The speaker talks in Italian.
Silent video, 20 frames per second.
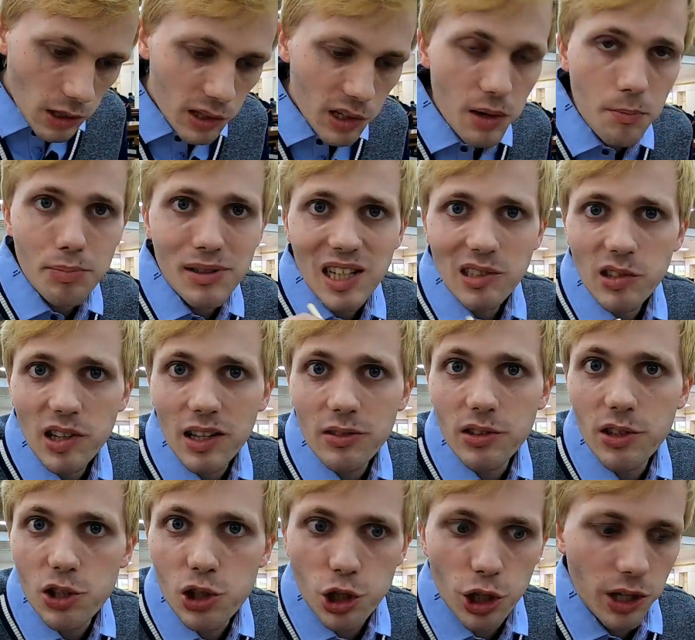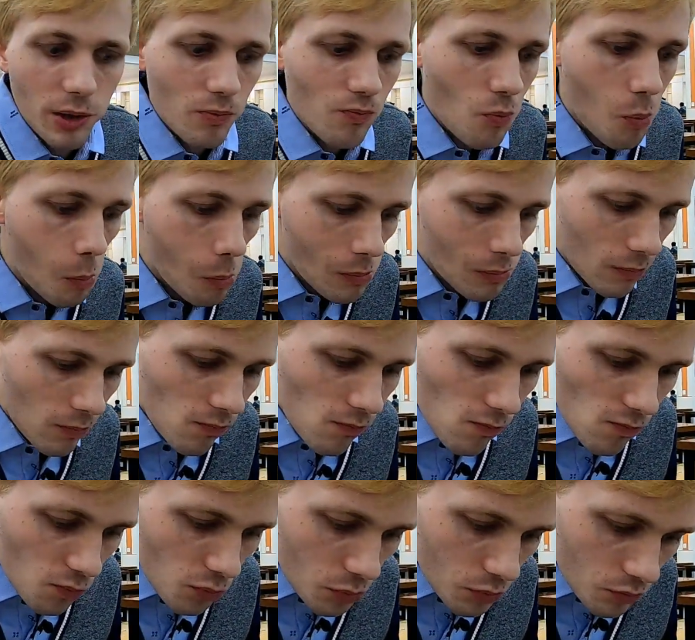che in pratica dice
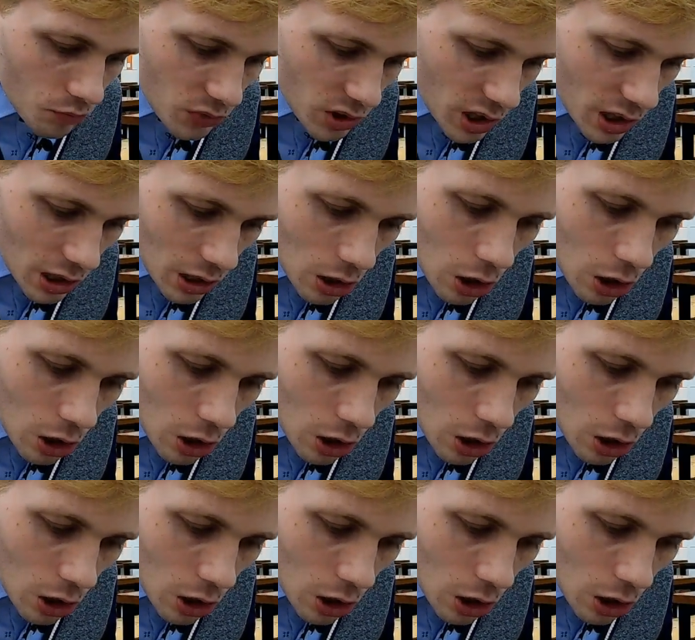che